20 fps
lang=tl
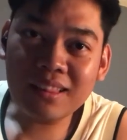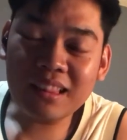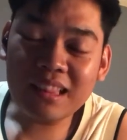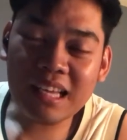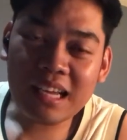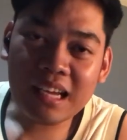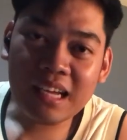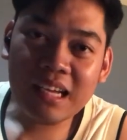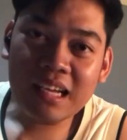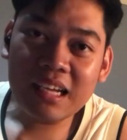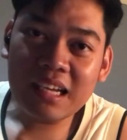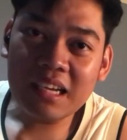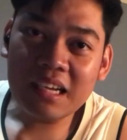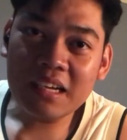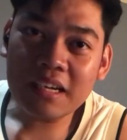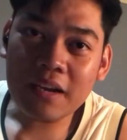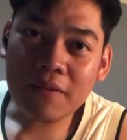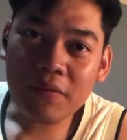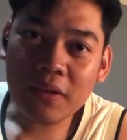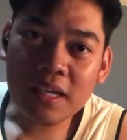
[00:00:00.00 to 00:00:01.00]
ng
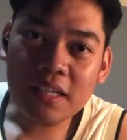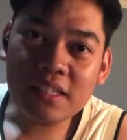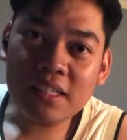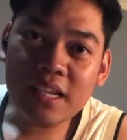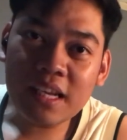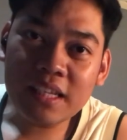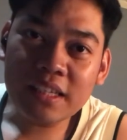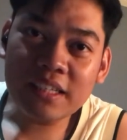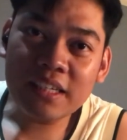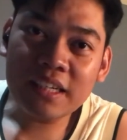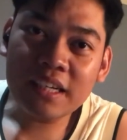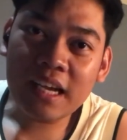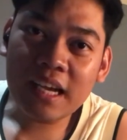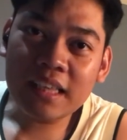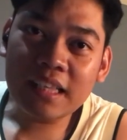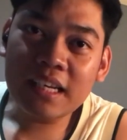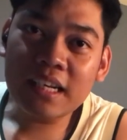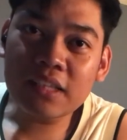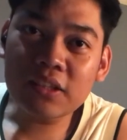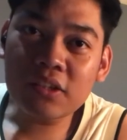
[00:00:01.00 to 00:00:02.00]
reference letter
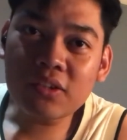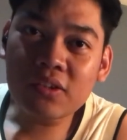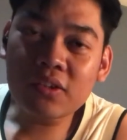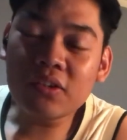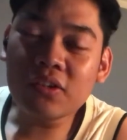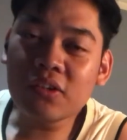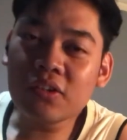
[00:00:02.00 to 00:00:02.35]
natin na to.